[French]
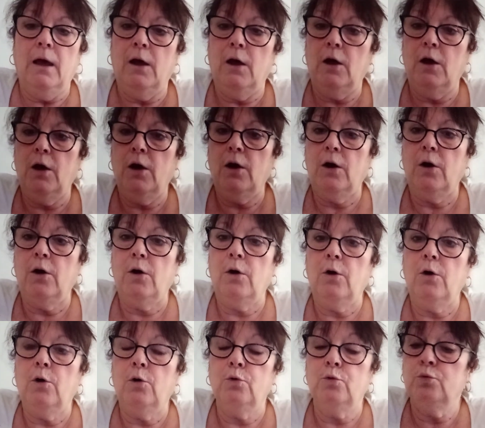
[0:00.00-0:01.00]

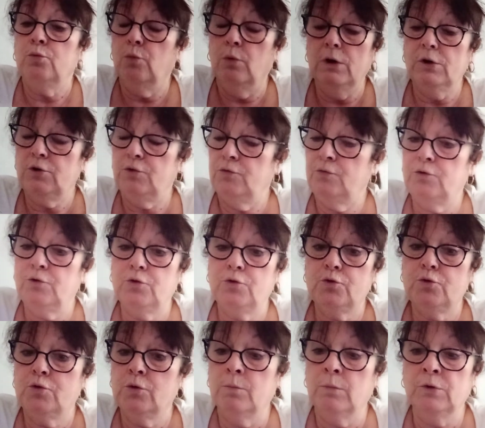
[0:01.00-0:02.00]
Euh, ouais,
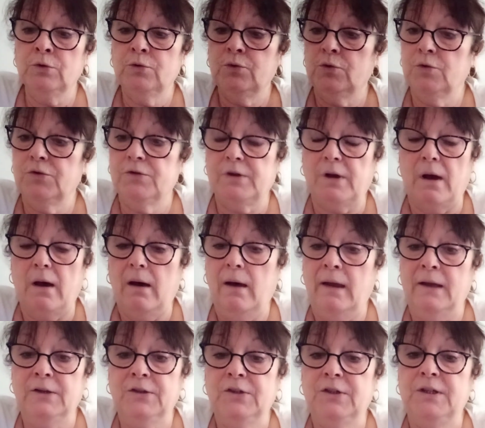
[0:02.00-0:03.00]
je, demande que ça,
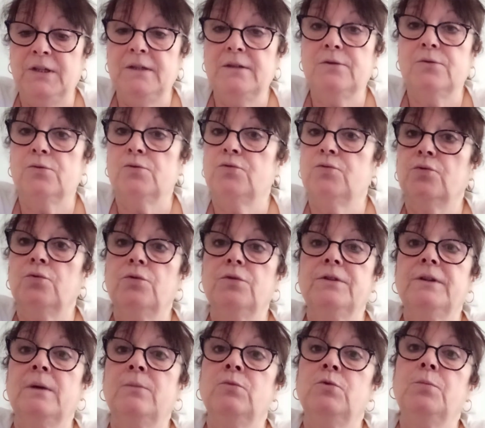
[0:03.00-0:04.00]
un kiss sur
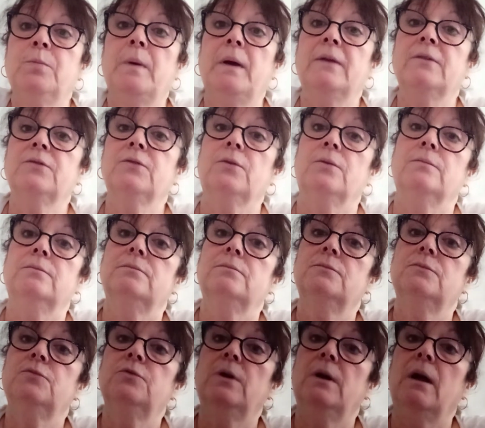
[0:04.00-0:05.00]
le thème du printemps.
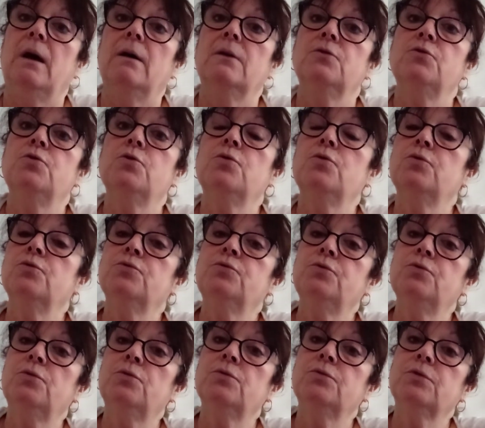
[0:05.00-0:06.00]
Voilà, je
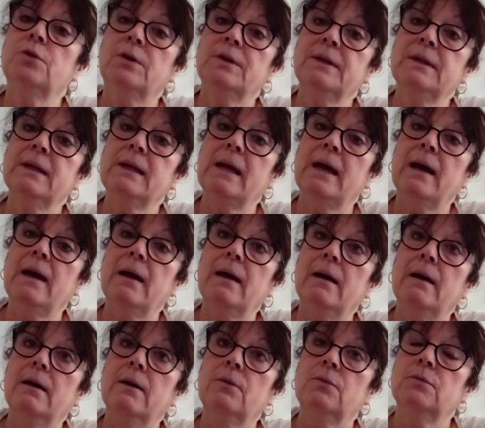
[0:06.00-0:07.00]
clôture au
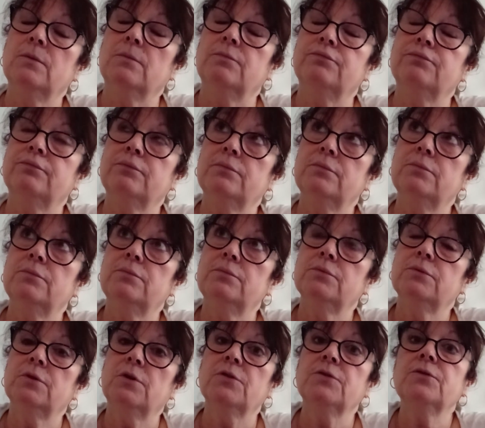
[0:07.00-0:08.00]
31, oh non,
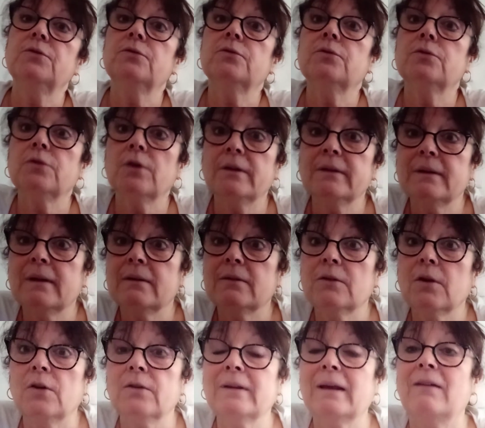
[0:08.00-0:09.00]
au 30, 30,
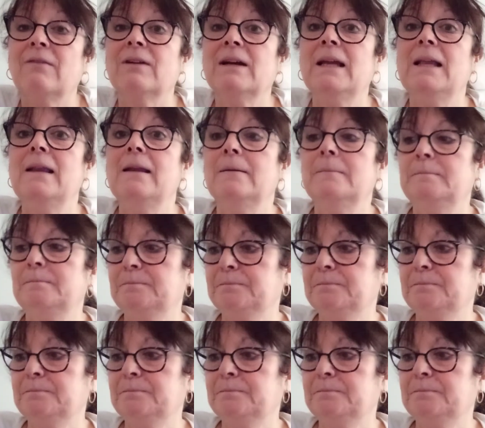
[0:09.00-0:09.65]
30, avril.